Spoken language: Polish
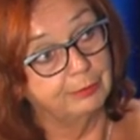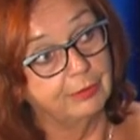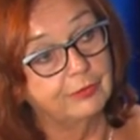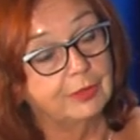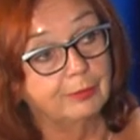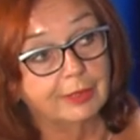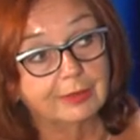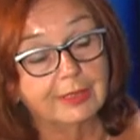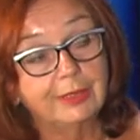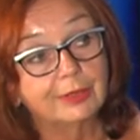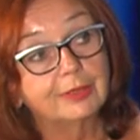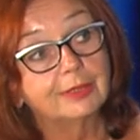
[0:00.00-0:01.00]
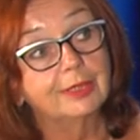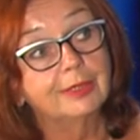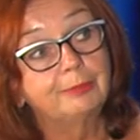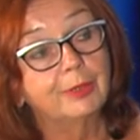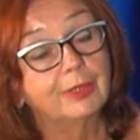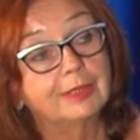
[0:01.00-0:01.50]
bo w sobotę
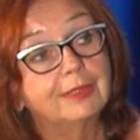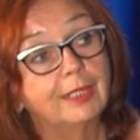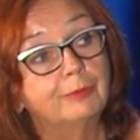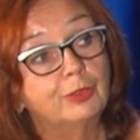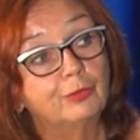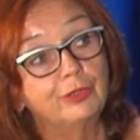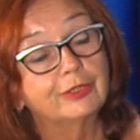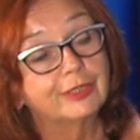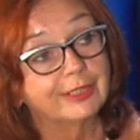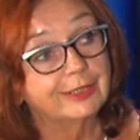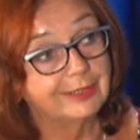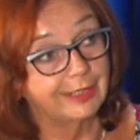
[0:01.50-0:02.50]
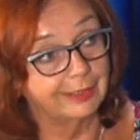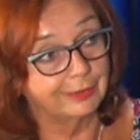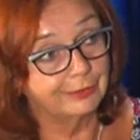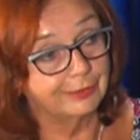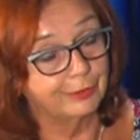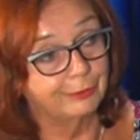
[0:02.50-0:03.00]
jeszcze polecamy również część
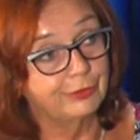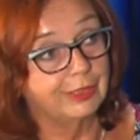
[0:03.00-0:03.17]
taneczną.